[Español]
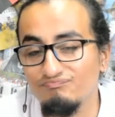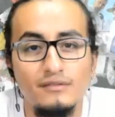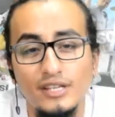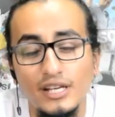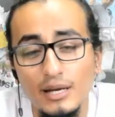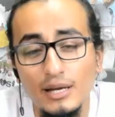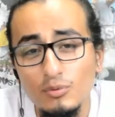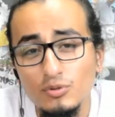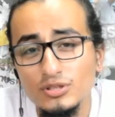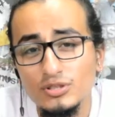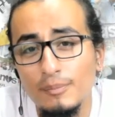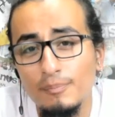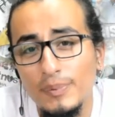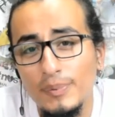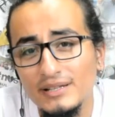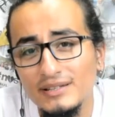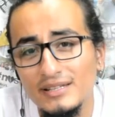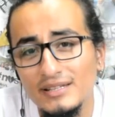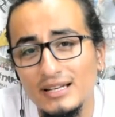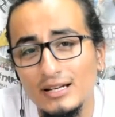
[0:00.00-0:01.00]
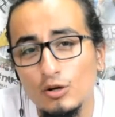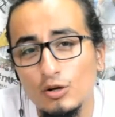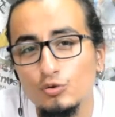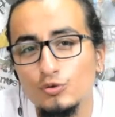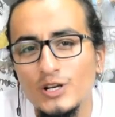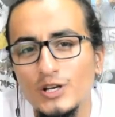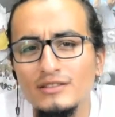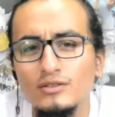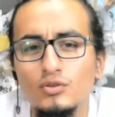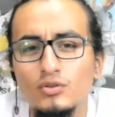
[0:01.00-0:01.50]
Digamos que parte del
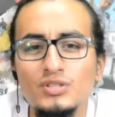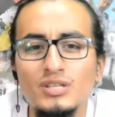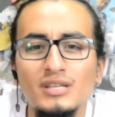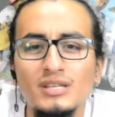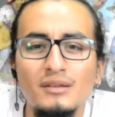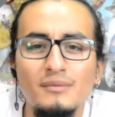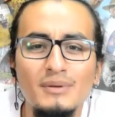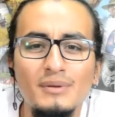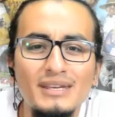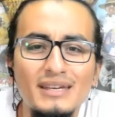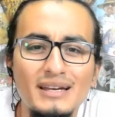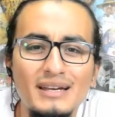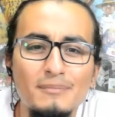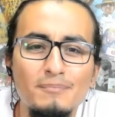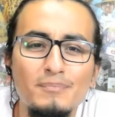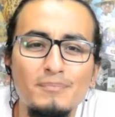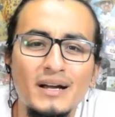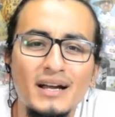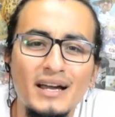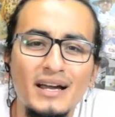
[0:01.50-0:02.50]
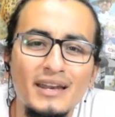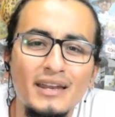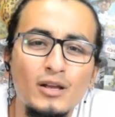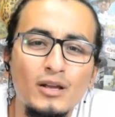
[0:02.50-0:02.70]
contrato se debía pagar